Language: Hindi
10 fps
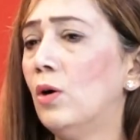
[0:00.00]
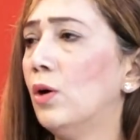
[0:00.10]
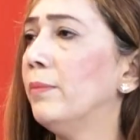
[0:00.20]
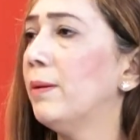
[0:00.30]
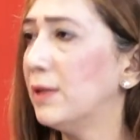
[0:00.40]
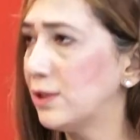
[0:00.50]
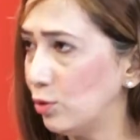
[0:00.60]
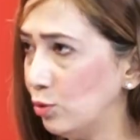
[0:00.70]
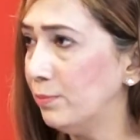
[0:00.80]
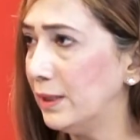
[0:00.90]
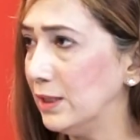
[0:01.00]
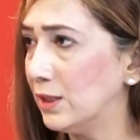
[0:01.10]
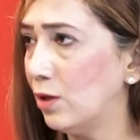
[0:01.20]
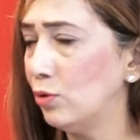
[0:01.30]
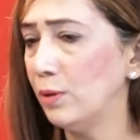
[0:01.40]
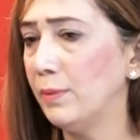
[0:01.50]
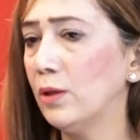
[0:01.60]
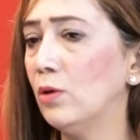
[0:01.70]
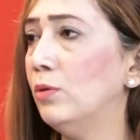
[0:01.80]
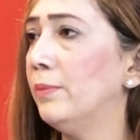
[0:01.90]
और मैं मजलूम बन जाऊं और
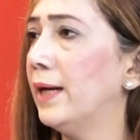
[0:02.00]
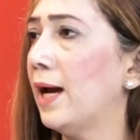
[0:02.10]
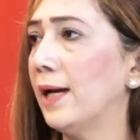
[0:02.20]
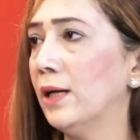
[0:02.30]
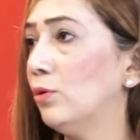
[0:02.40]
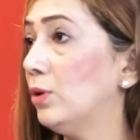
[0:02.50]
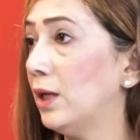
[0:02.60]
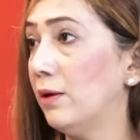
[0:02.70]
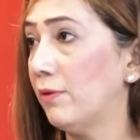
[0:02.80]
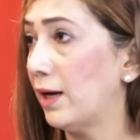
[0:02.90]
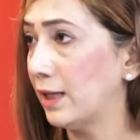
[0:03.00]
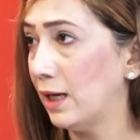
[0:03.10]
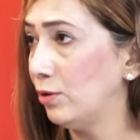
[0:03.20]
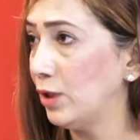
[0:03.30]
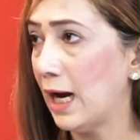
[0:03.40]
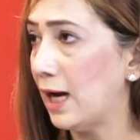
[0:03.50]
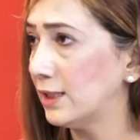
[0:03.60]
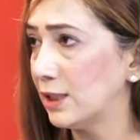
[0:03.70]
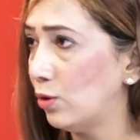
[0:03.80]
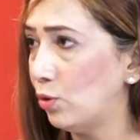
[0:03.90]
मैं कहूं मैं आया तो ये वाक्य ये
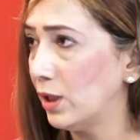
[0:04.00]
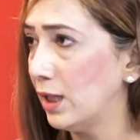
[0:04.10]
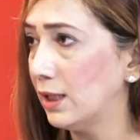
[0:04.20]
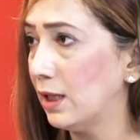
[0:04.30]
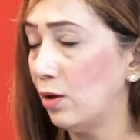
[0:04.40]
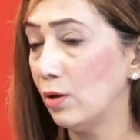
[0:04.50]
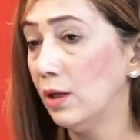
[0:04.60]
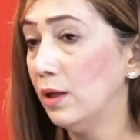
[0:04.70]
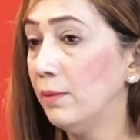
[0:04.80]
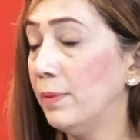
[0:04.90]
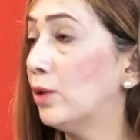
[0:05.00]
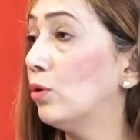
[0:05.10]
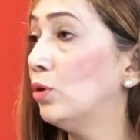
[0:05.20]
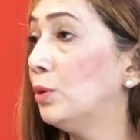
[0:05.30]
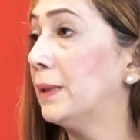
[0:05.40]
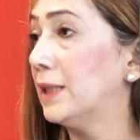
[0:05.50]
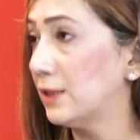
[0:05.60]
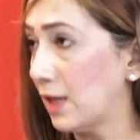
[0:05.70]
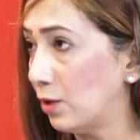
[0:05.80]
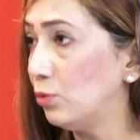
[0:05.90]
हादसा हो गया था हम्म। और मैं तो खुद
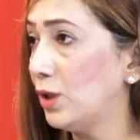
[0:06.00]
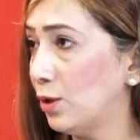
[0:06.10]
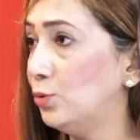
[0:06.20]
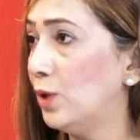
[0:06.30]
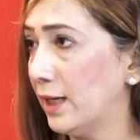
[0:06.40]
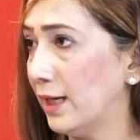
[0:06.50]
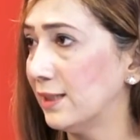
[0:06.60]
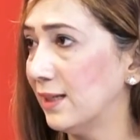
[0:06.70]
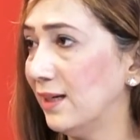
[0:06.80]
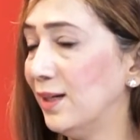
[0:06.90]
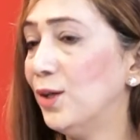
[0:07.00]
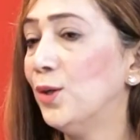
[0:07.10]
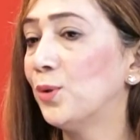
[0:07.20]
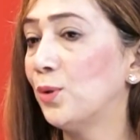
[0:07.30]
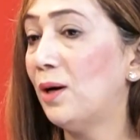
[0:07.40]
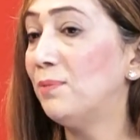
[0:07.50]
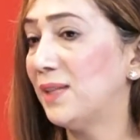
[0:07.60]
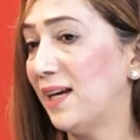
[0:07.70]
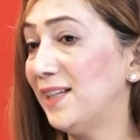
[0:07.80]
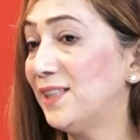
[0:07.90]
परेशान हूँ ये हुआ कैसे हम्म। तो अब
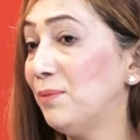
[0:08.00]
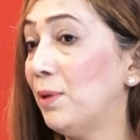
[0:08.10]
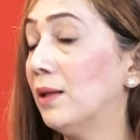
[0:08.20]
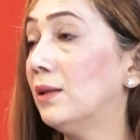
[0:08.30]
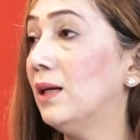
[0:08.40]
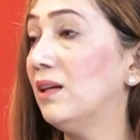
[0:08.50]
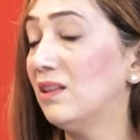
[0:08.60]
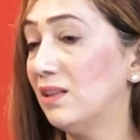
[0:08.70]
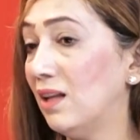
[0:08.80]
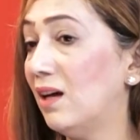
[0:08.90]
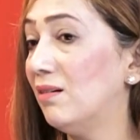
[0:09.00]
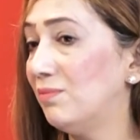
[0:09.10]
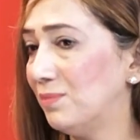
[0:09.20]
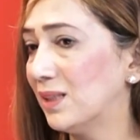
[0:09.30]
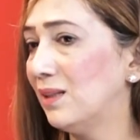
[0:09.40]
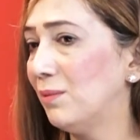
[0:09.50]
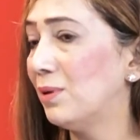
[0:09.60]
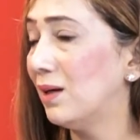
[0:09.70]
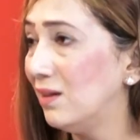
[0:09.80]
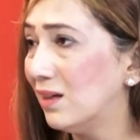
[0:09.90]
जाहिर सी बात है इतना
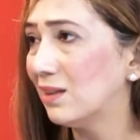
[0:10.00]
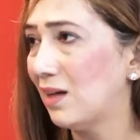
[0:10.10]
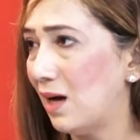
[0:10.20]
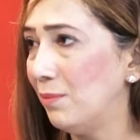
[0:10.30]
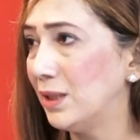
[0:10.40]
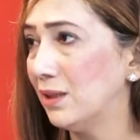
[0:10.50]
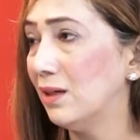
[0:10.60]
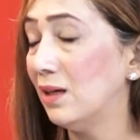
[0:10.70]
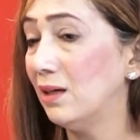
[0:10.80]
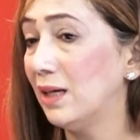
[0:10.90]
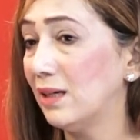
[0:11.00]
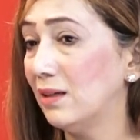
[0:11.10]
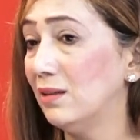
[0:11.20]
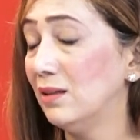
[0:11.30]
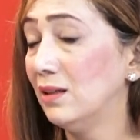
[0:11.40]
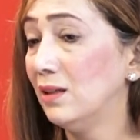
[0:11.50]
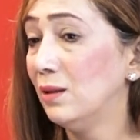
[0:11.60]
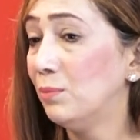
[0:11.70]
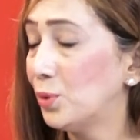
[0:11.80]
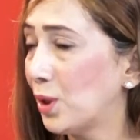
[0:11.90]
मतलब गलत काम इतना एक
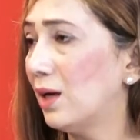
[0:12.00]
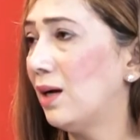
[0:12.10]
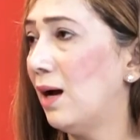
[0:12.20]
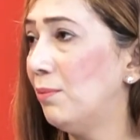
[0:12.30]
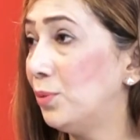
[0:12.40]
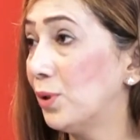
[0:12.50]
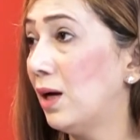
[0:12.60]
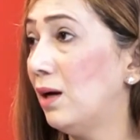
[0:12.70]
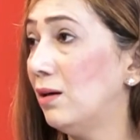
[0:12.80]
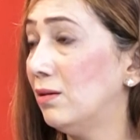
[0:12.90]
बुरा काम बुरा